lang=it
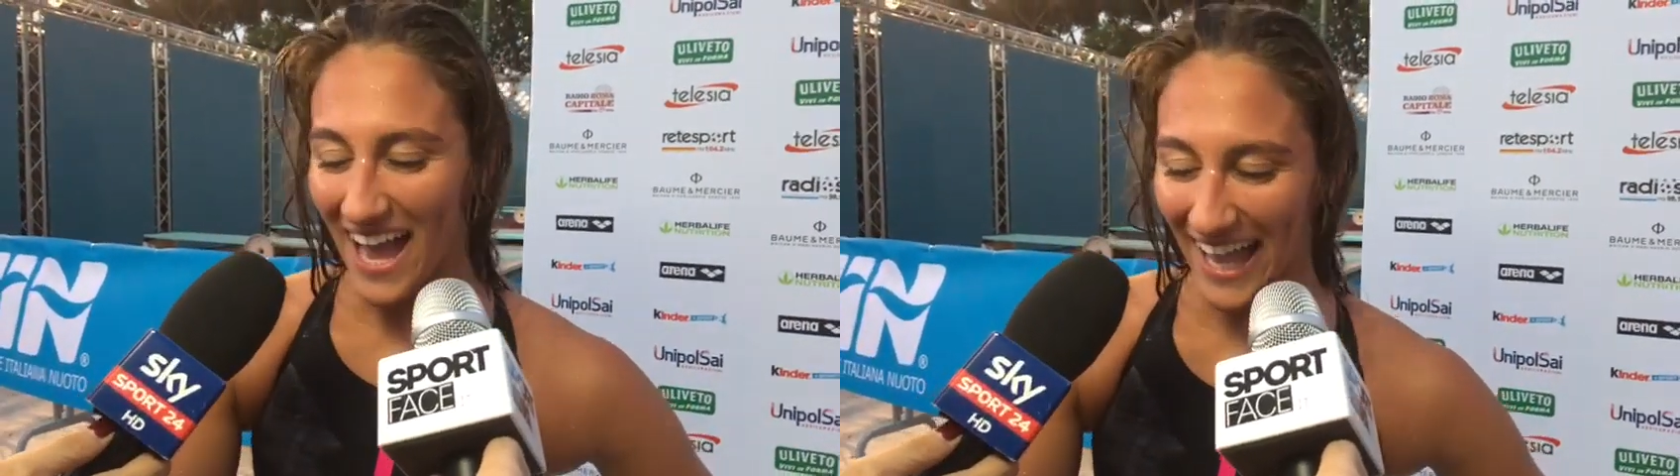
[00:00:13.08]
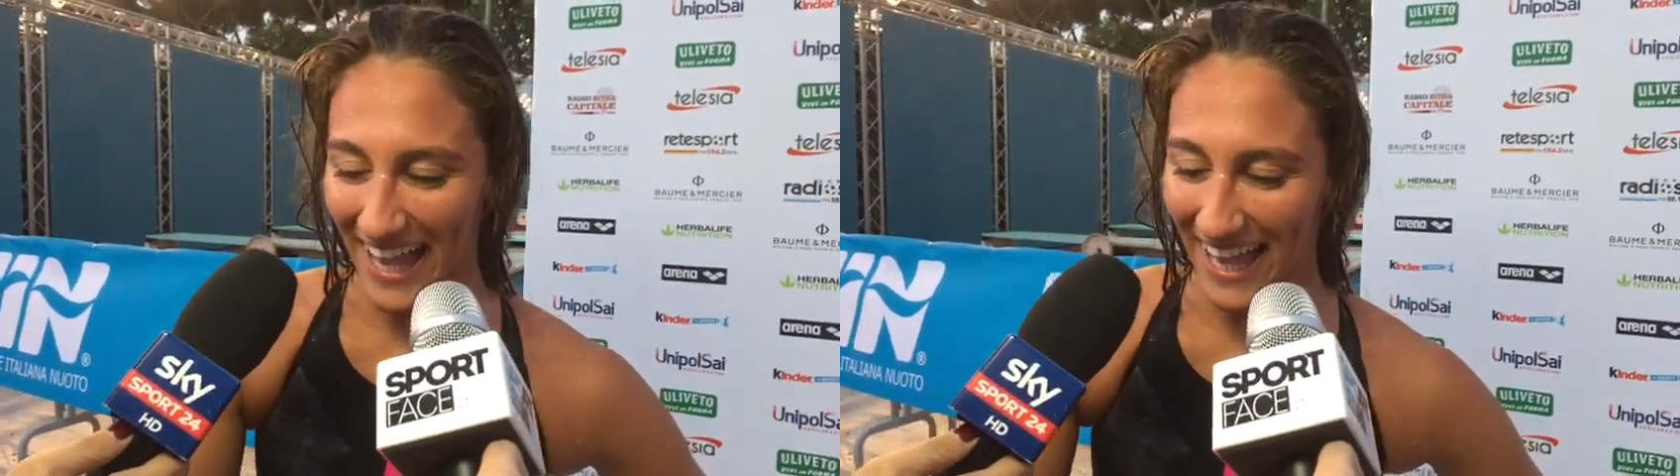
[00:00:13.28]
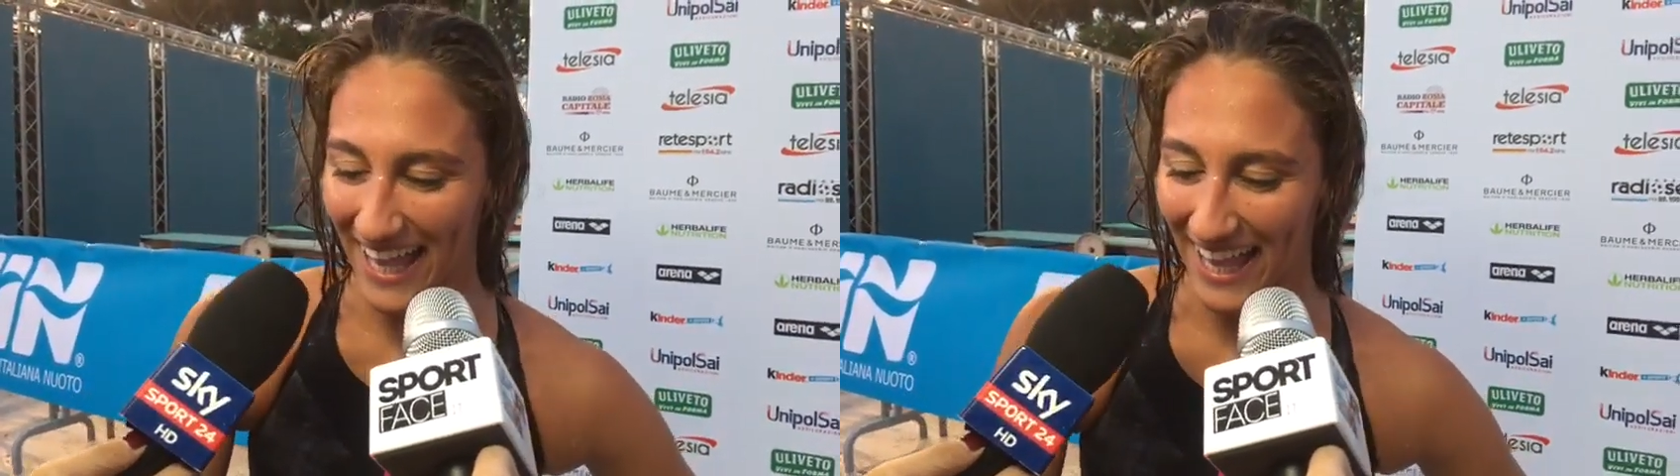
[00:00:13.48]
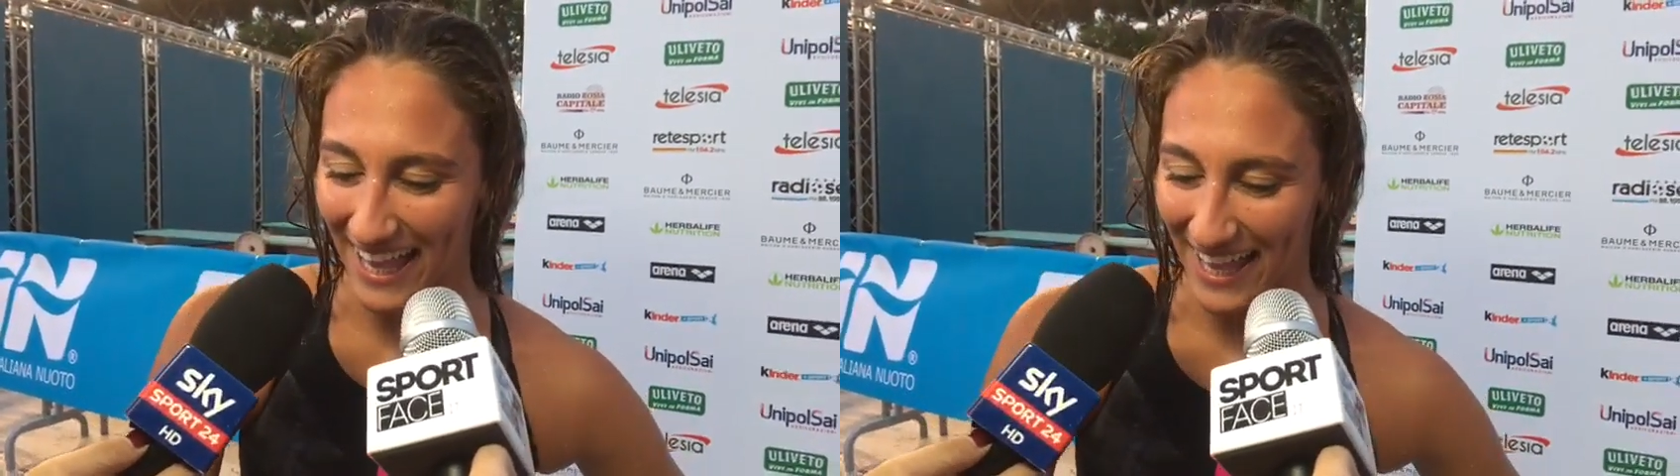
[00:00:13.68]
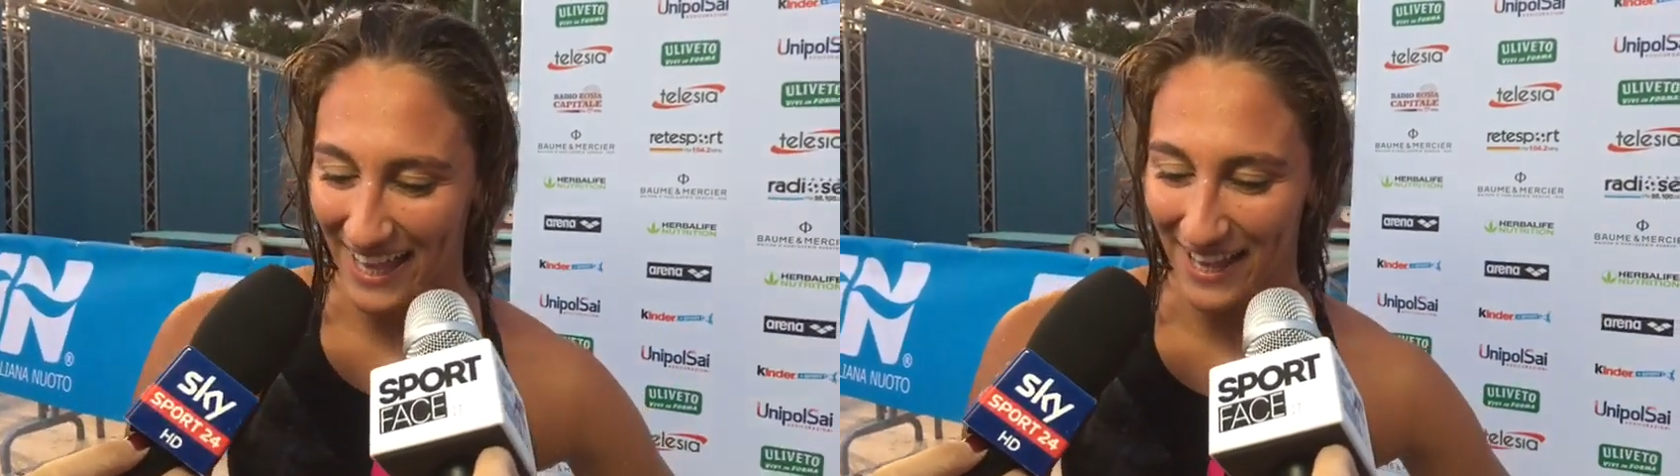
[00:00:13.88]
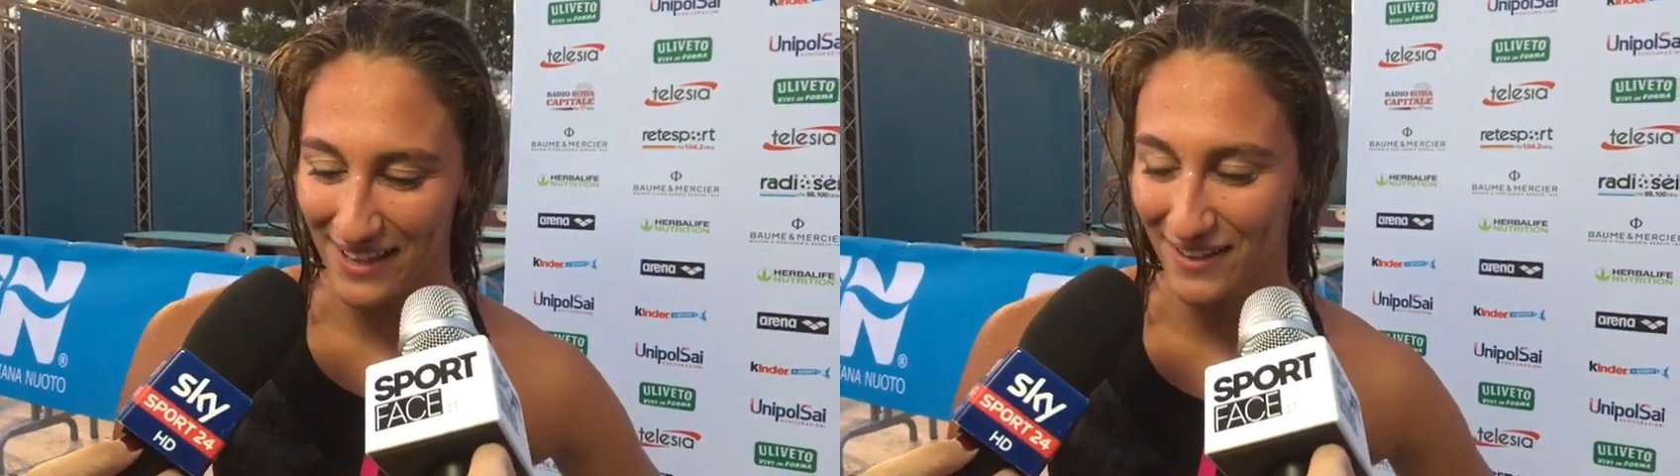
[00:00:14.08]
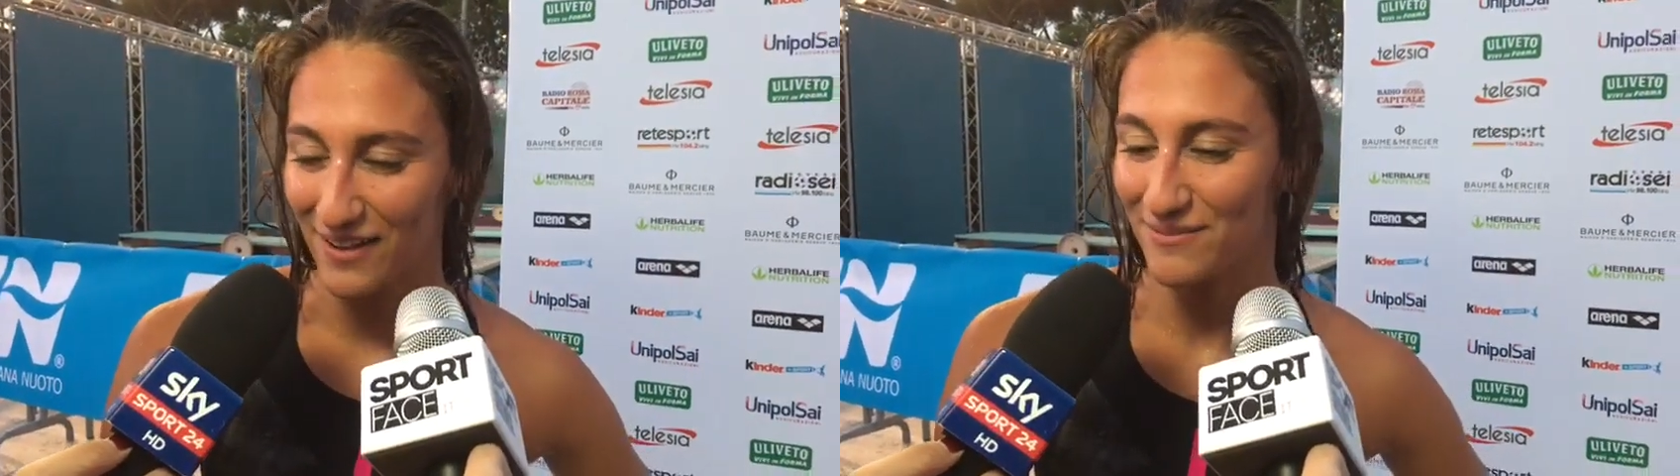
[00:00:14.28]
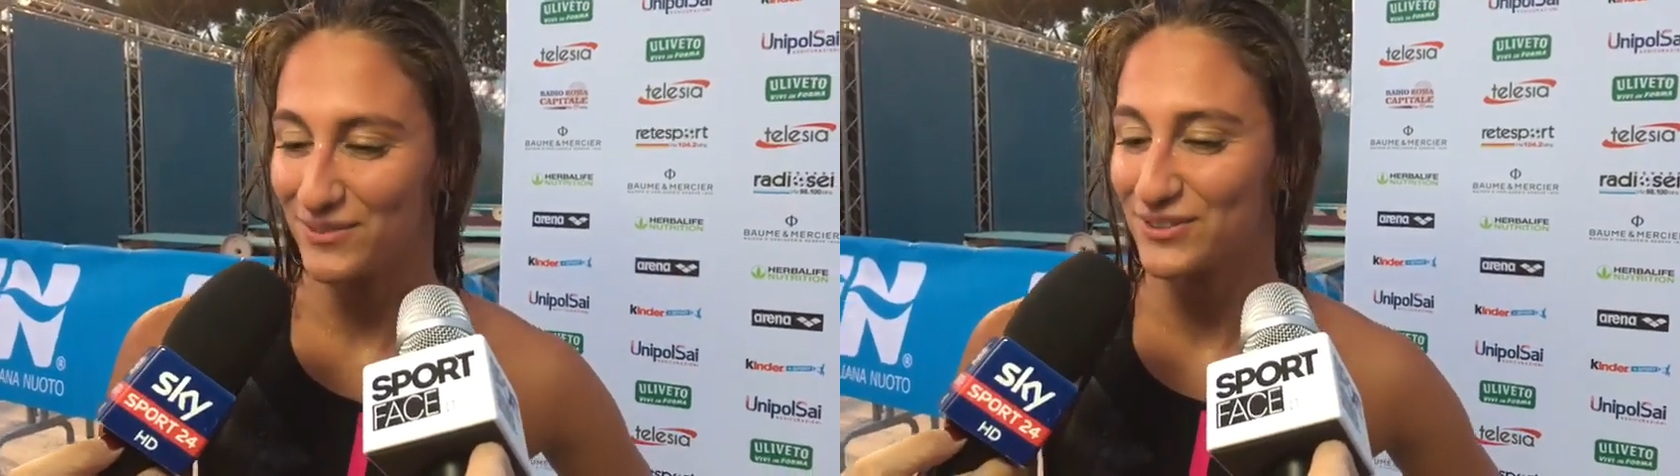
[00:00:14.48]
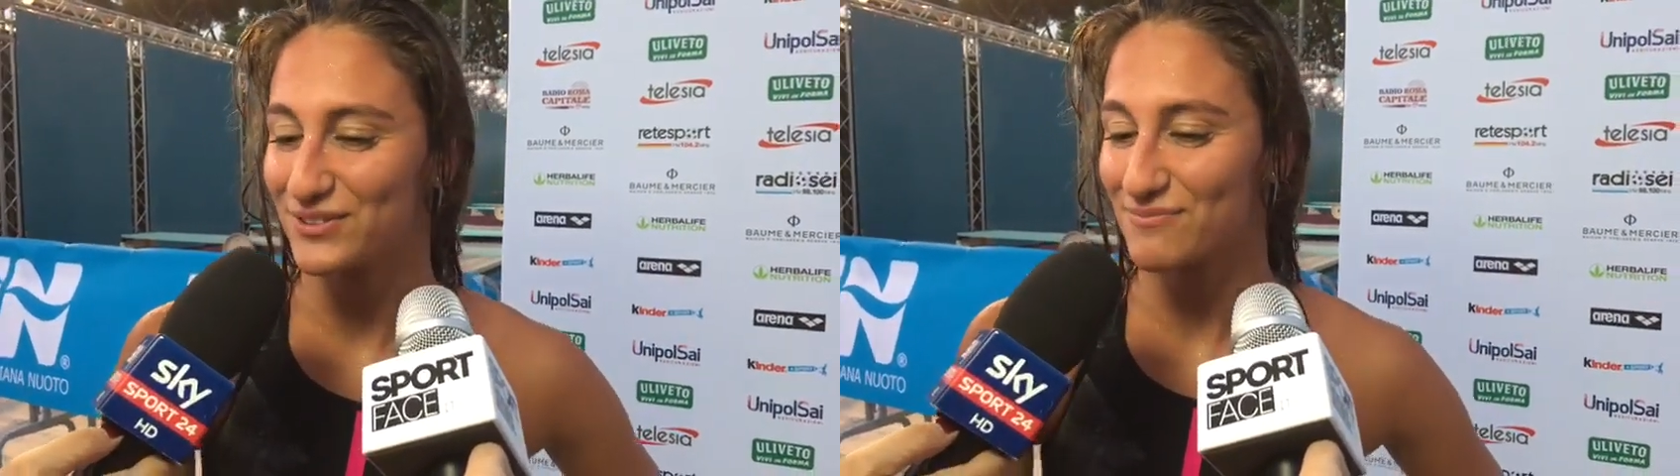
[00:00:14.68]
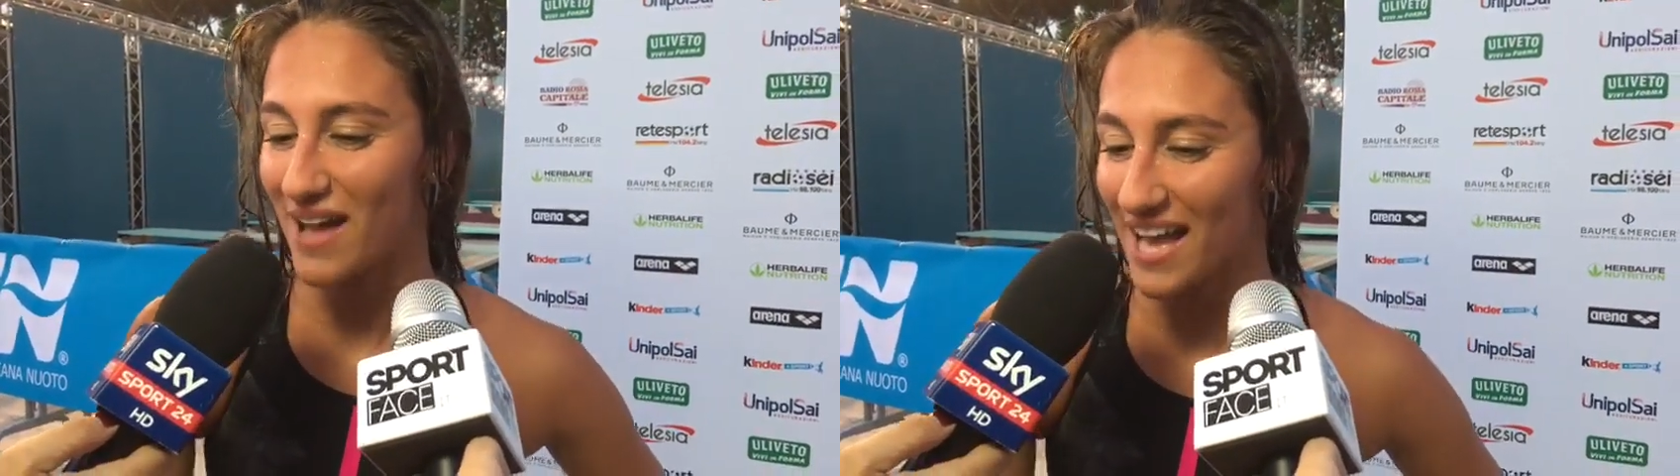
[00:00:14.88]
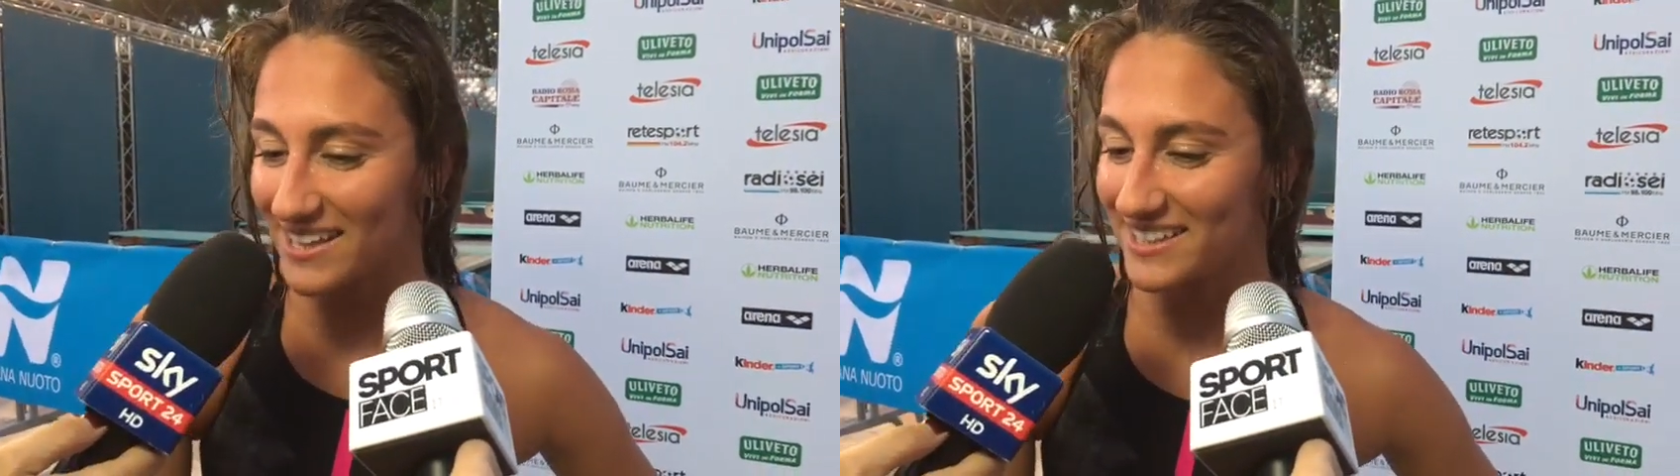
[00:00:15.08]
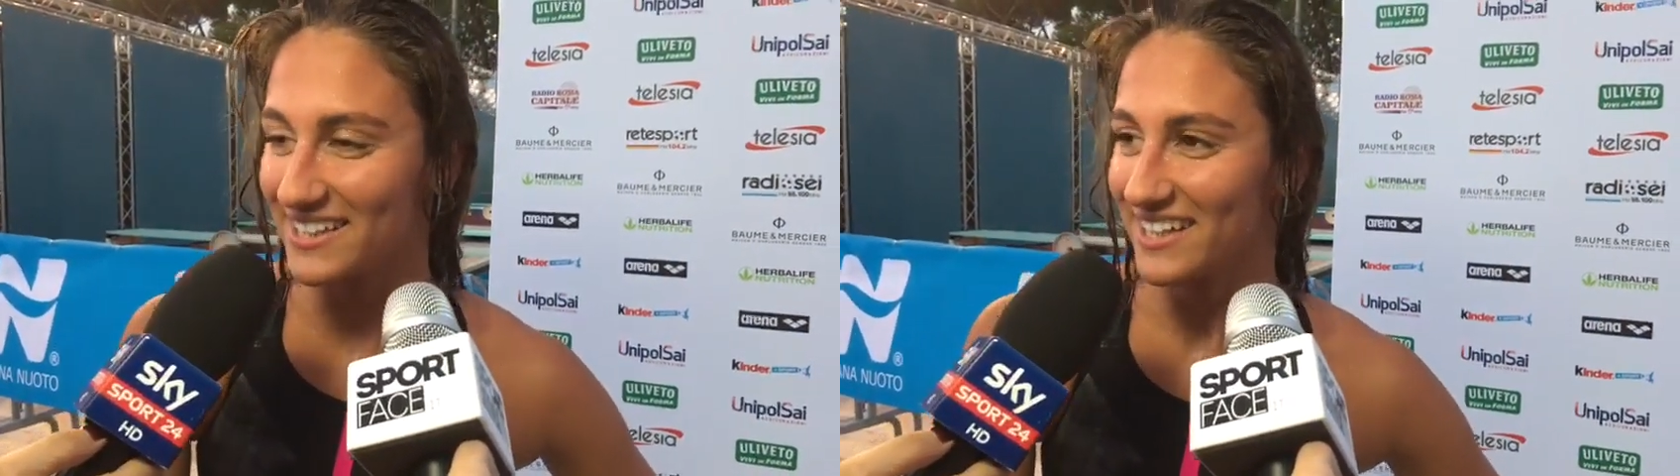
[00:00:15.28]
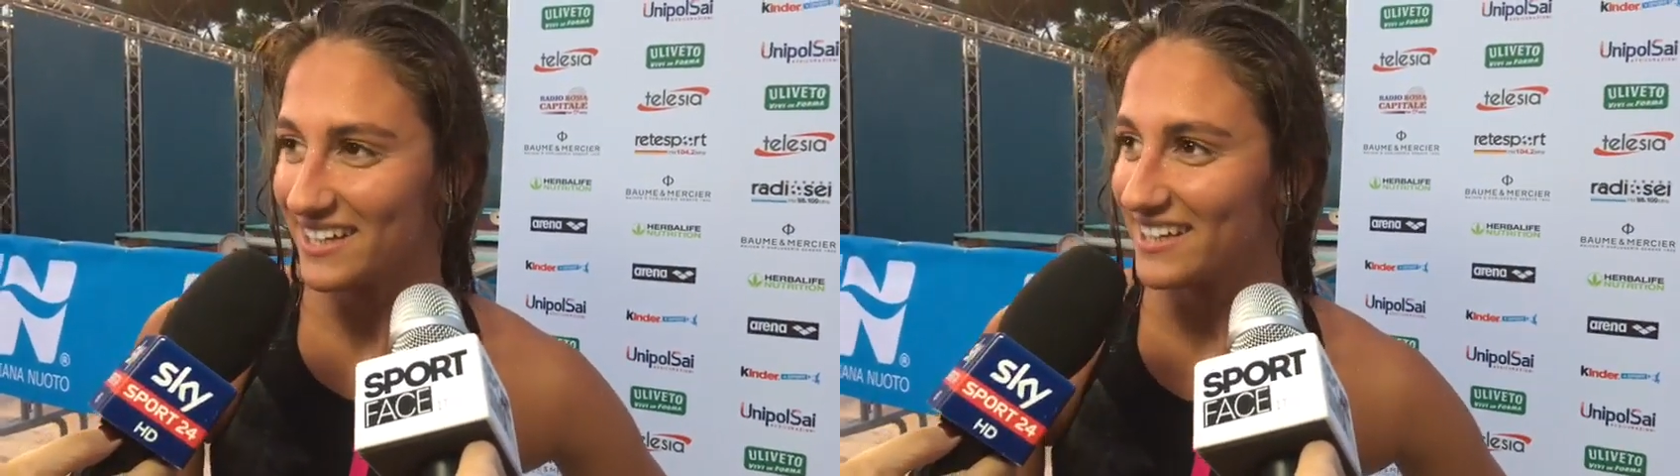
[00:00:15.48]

e, eh, no, molto bene.